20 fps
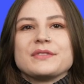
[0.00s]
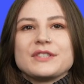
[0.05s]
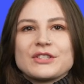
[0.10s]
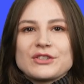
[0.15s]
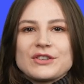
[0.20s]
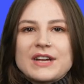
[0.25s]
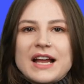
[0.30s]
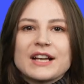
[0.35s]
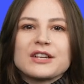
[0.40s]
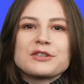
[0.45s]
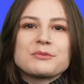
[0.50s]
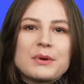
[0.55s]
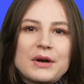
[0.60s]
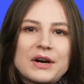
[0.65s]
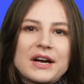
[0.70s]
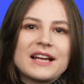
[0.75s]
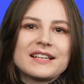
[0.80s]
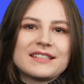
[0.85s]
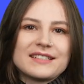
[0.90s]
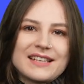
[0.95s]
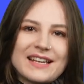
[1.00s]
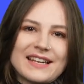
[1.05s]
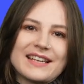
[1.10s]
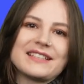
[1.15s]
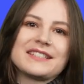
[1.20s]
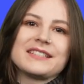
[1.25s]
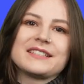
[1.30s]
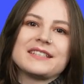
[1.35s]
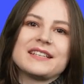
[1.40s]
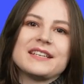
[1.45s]
wie ich schon angesprochen hatte, dann,
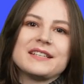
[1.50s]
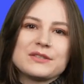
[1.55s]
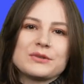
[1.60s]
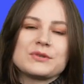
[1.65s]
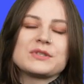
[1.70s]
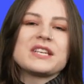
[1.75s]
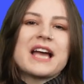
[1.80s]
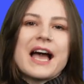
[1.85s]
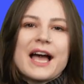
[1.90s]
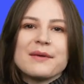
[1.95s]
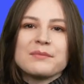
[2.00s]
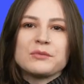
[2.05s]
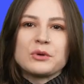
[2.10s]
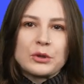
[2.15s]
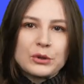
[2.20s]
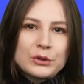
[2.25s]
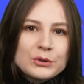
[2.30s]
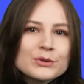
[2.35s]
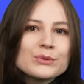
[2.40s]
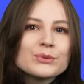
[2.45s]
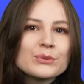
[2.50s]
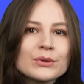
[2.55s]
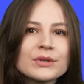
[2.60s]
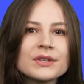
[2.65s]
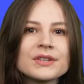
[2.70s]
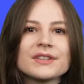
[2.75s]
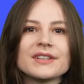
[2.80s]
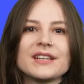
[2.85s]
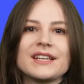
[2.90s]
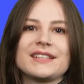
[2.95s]
dass ich in sozialem
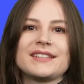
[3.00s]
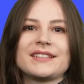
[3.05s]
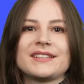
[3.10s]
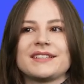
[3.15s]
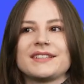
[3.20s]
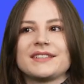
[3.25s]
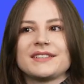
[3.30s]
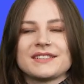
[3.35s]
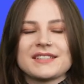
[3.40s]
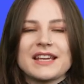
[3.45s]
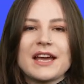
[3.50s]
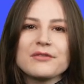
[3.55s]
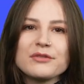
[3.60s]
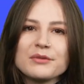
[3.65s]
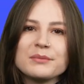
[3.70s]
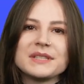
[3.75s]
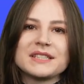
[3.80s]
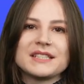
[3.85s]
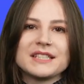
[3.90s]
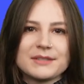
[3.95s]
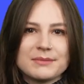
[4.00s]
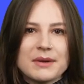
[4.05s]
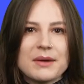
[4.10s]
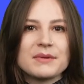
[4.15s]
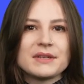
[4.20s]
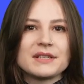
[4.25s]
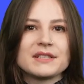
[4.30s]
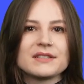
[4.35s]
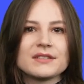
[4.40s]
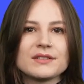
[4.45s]
Rückzug, ich treffe mich nicht mehr
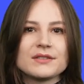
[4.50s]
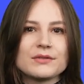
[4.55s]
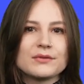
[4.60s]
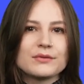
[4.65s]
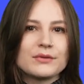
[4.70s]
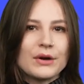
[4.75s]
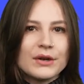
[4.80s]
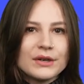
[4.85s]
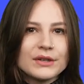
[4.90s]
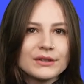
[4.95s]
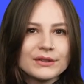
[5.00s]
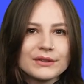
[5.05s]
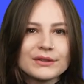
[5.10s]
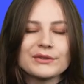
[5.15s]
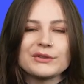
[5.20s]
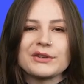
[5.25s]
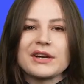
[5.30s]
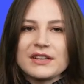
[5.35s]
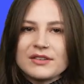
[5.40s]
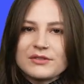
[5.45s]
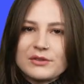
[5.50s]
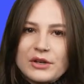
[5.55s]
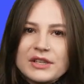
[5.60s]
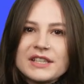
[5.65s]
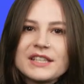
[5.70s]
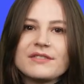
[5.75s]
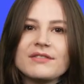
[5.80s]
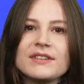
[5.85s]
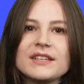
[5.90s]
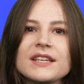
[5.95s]
mit Freunden oder
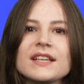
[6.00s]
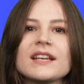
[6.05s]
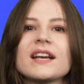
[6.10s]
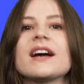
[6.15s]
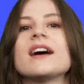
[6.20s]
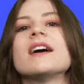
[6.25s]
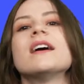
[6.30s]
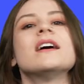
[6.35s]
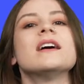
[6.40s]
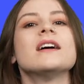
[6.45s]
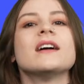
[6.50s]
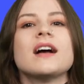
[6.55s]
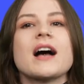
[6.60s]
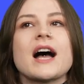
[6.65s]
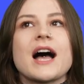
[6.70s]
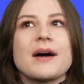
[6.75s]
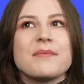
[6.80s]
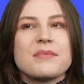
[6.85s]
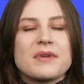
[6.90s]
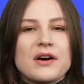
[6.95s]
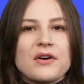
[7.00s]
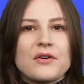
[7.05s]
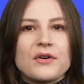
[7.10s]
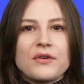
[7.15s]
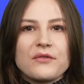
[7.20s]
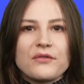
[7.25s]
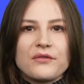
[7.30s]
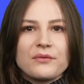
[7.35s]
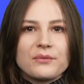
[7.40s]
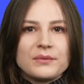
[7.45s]
deutlich weniger, habe auch
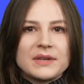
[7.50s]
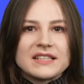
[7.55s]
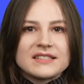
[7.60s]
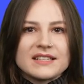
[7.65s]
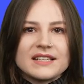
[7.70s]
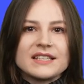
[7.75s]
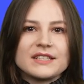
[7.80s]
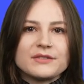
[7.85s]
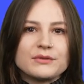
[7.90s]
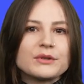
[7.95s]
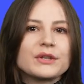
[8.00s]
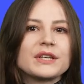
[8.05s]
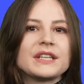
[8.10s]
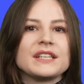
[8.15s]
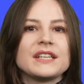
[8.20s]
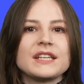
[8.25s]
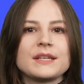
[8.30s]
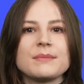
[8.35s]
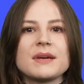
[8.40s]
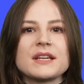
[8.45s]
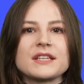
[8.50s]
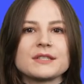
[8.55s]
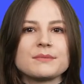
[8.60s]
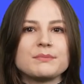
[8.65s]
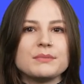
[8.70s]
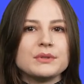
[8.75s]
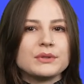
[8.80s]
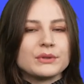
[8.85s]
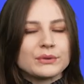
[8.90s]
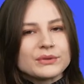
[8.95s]
letztendlich wirklich nicht mehr das
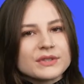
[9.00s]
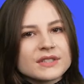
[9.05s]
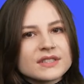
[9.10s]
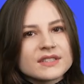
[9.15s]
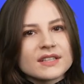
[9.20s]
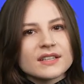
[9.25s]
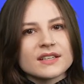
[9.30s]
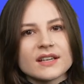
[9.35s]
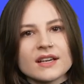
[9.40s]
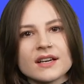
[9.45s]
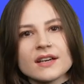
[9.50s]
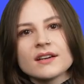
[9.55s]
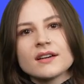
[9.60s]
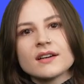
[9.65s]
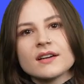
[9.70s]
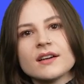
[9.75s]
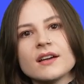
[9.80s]
Bedürfnis danach.